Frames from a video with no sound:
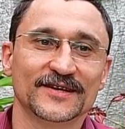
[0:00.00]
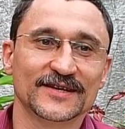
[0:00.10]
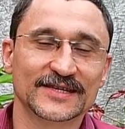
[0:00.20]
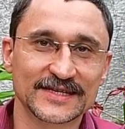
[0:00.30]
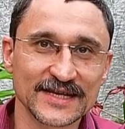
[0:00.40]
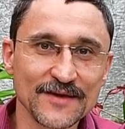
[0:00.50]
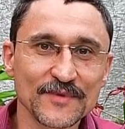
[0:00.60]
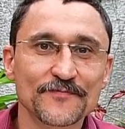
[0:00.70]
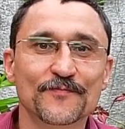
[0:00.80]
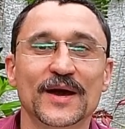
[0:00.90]
с
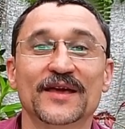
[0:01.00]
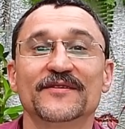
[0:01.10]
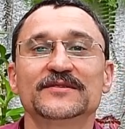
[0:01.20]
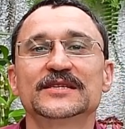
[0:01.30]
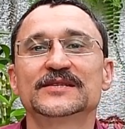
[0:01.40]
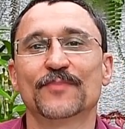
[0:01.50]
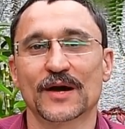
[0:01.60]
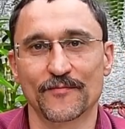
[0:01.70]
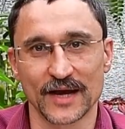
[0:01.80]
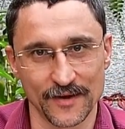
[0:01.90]
ними появилась
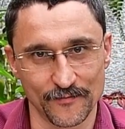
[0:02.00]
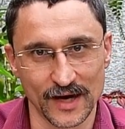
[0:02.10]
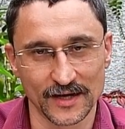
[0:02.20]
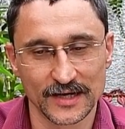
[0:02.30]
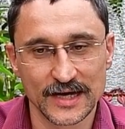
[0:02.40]
проблема.